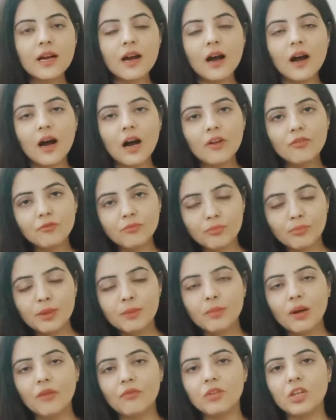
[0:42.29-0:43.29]
हाफ भी
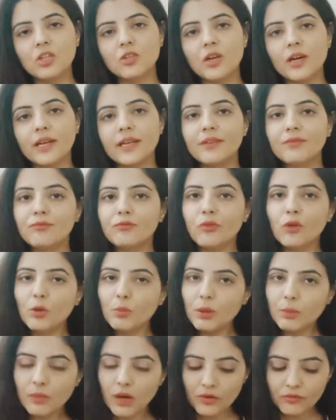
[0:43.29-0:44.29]
माफ़ किए जा रहे हैं फुल भी
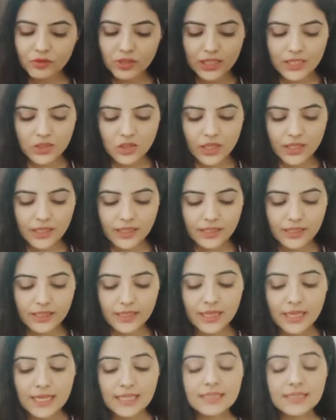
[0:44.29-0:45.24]
माफ़ किए जा रहे हैं